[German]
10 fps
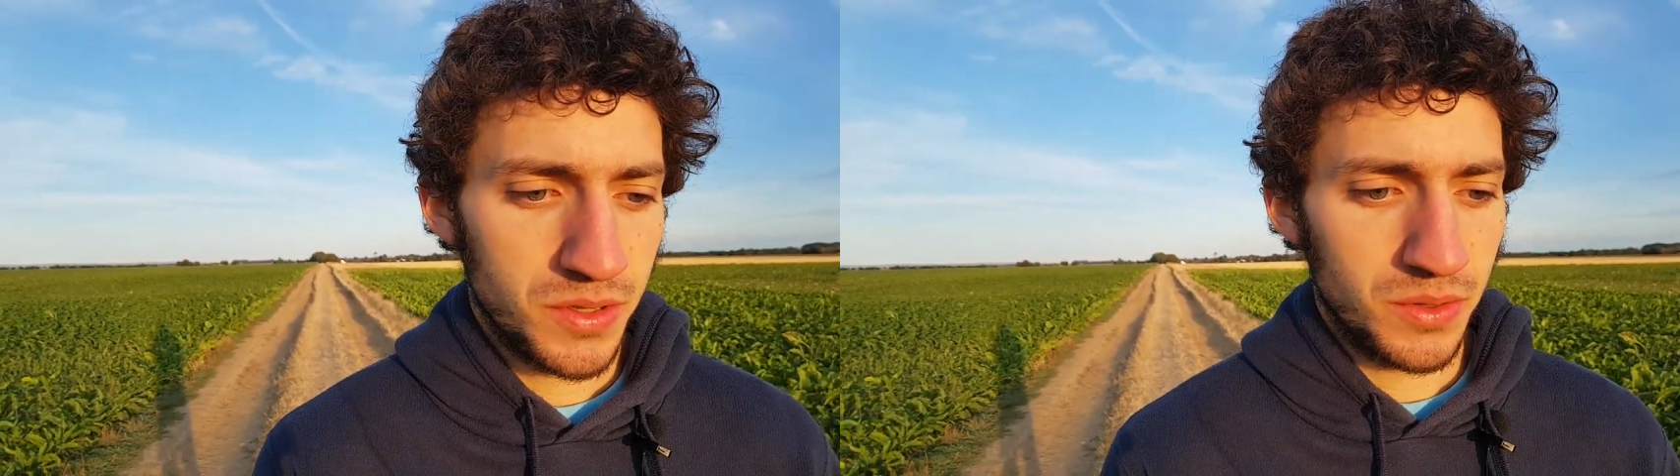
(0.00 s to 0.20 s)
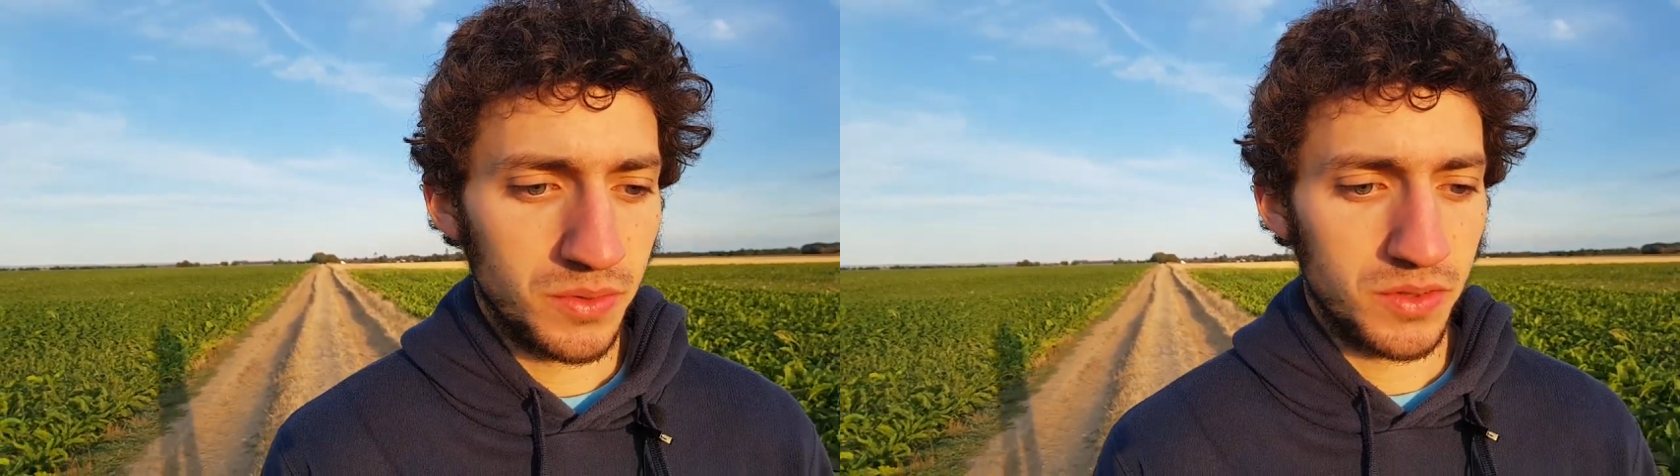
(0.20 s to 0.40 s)

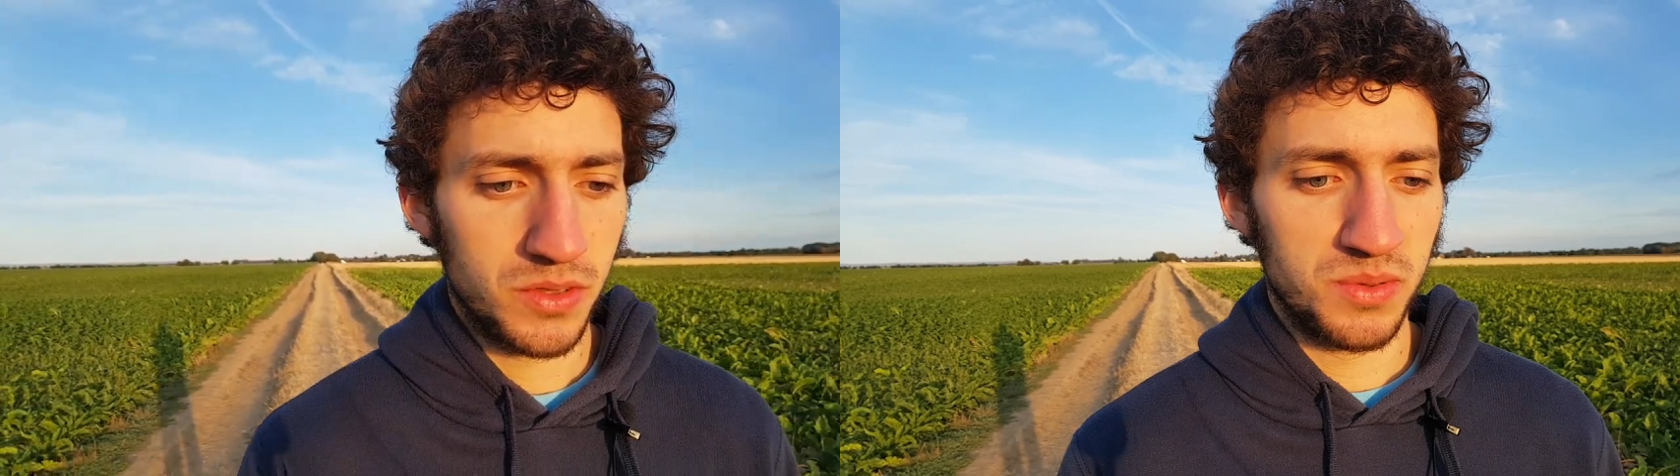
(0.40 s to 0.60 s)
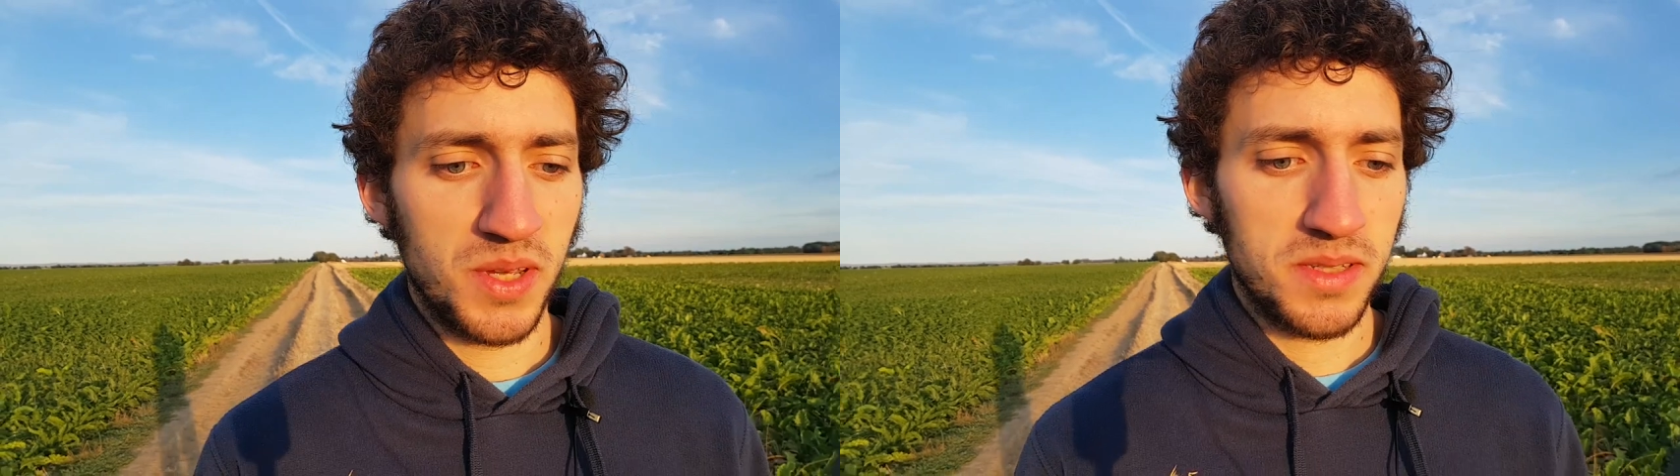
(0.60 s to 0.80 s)
Und
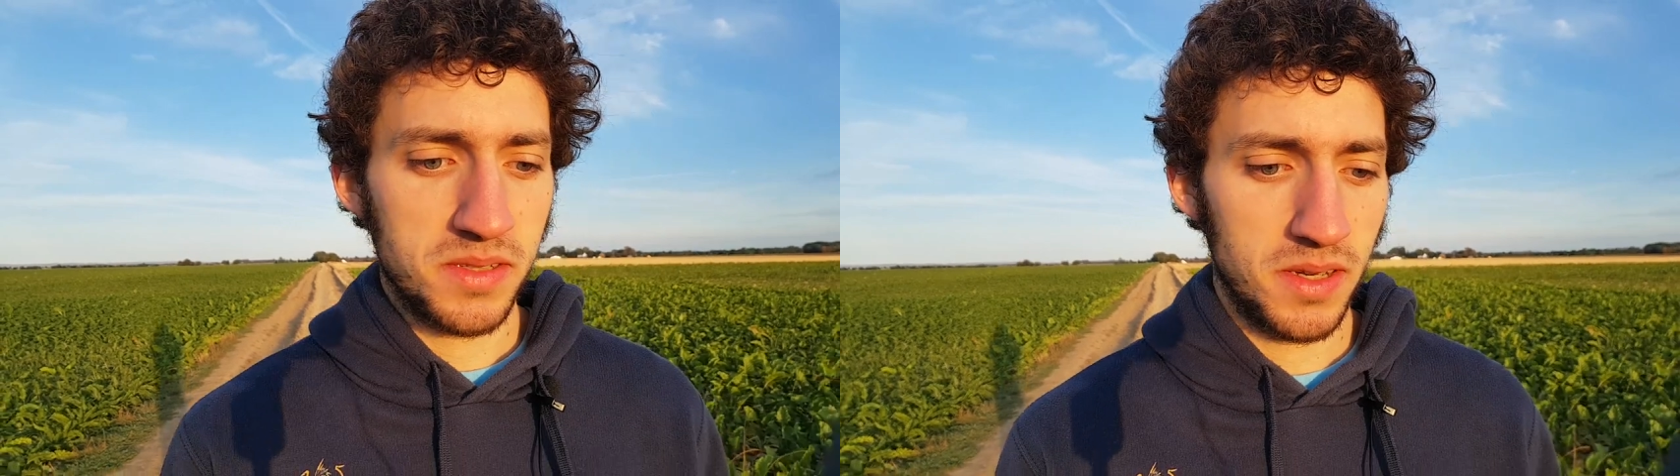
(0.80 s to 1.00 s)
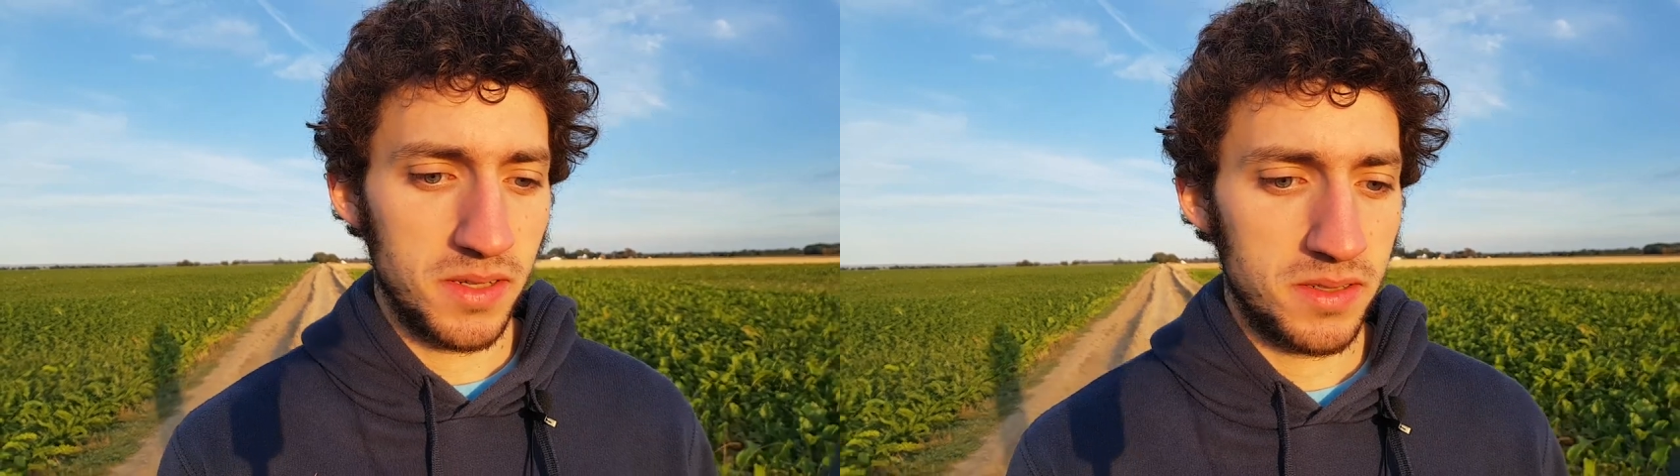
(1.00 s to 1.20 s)
zu der
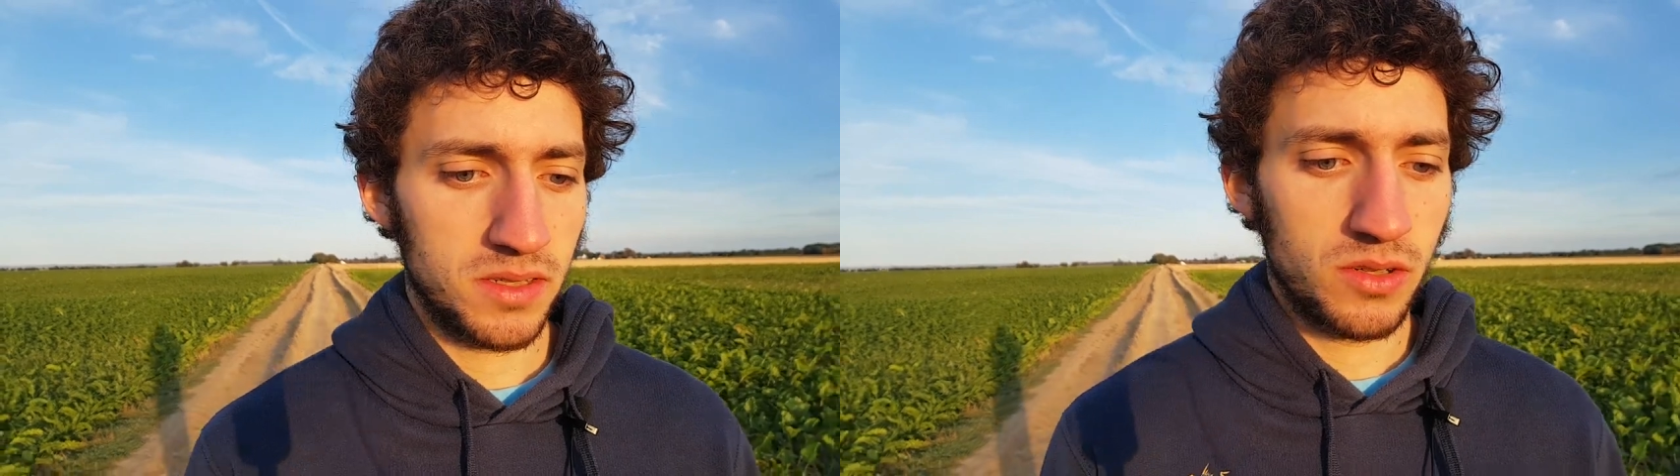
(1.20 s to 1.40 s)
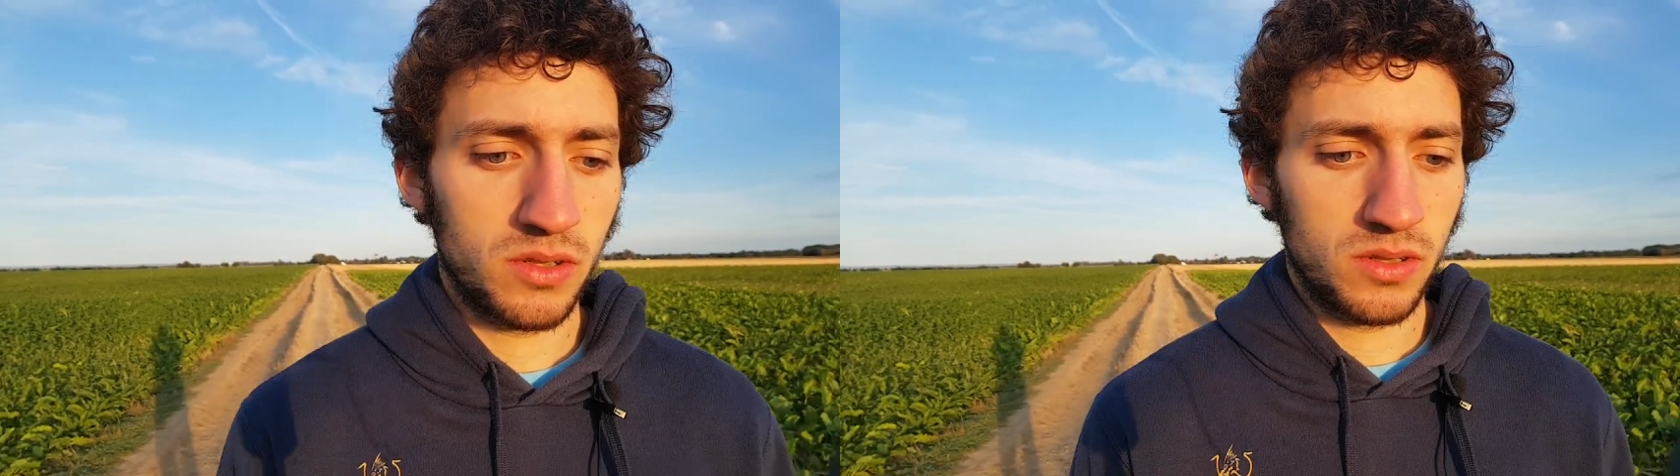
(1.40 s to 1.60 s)
Zeit
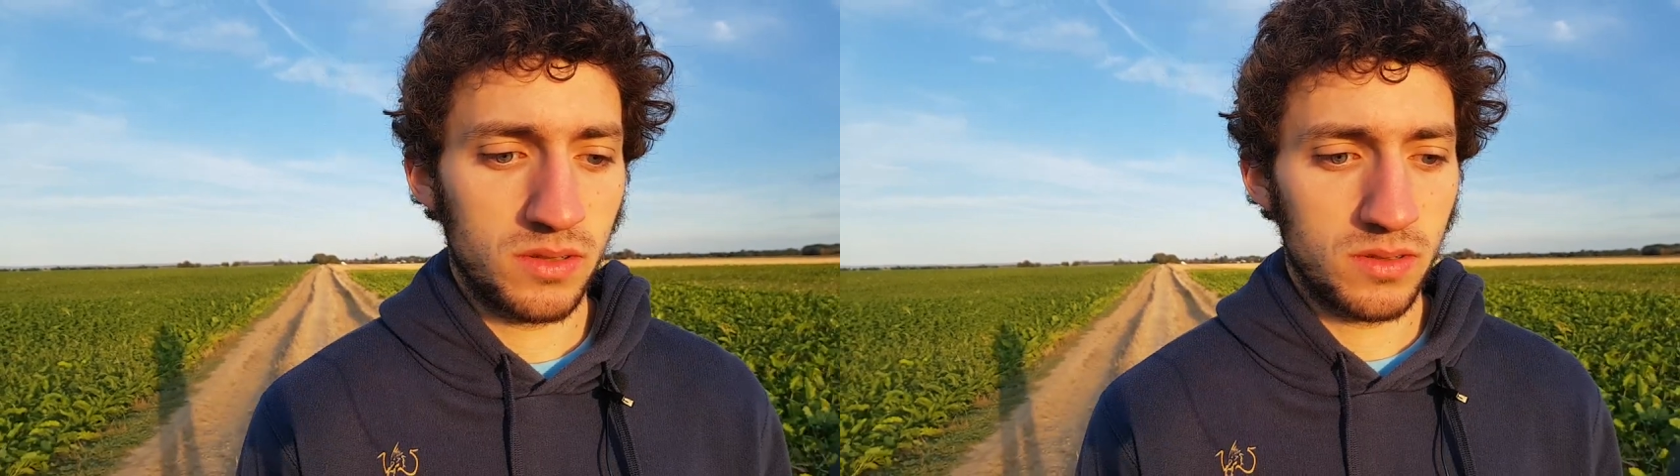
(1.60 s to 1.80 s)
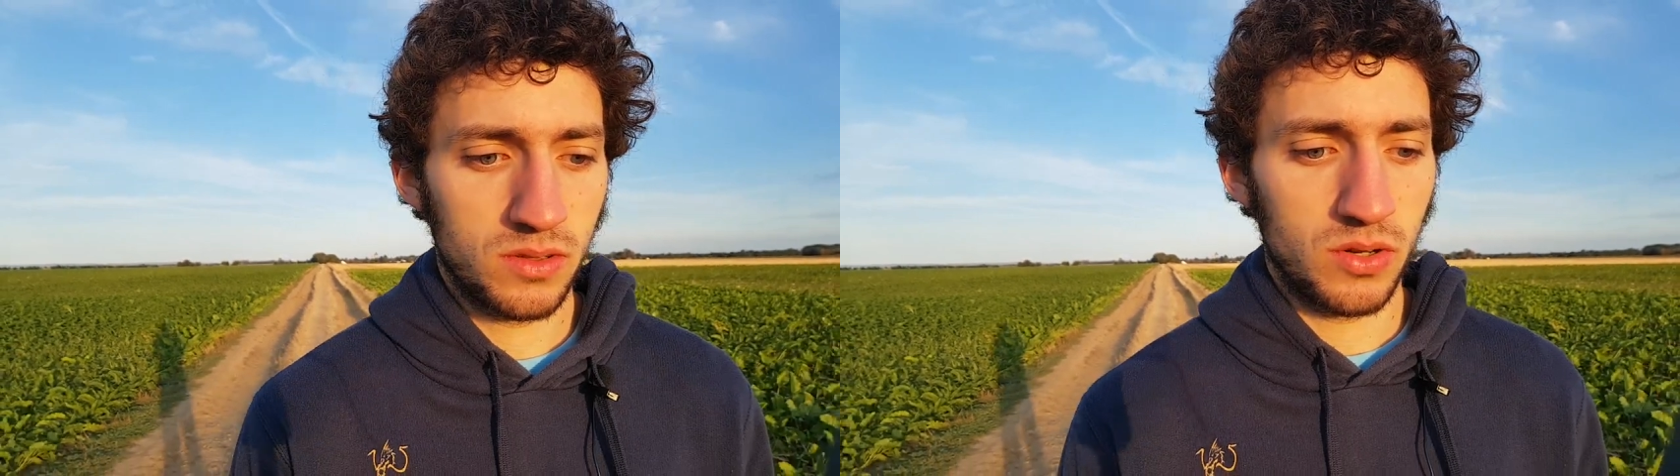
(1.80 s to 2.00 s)

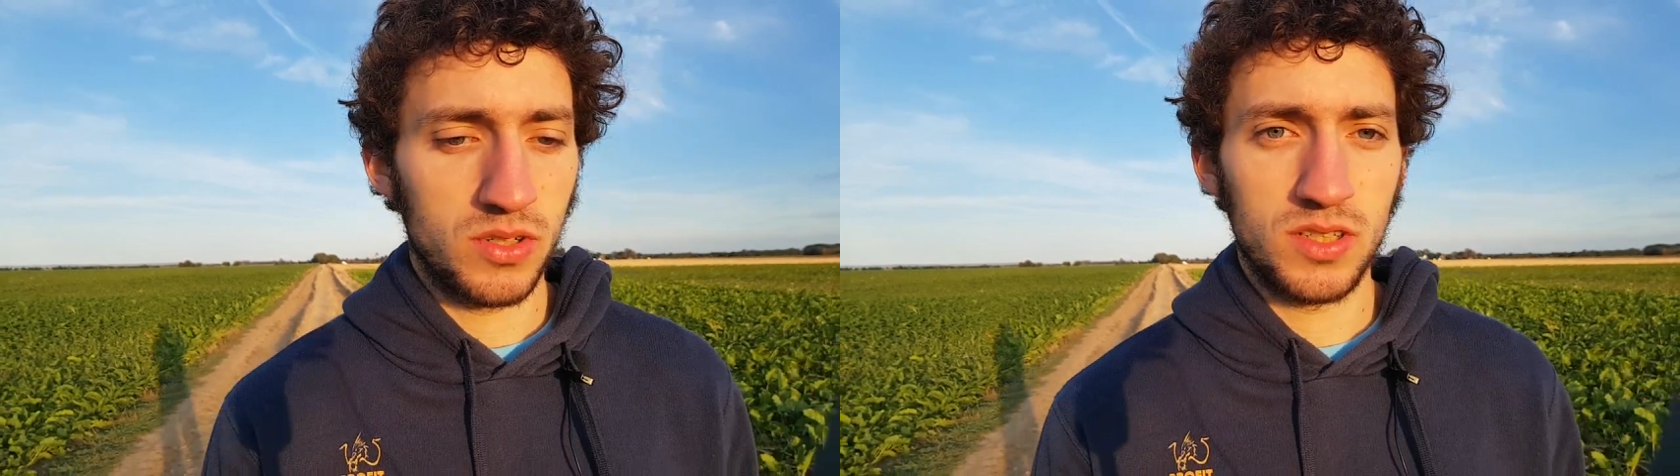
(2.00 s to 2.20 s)
konnte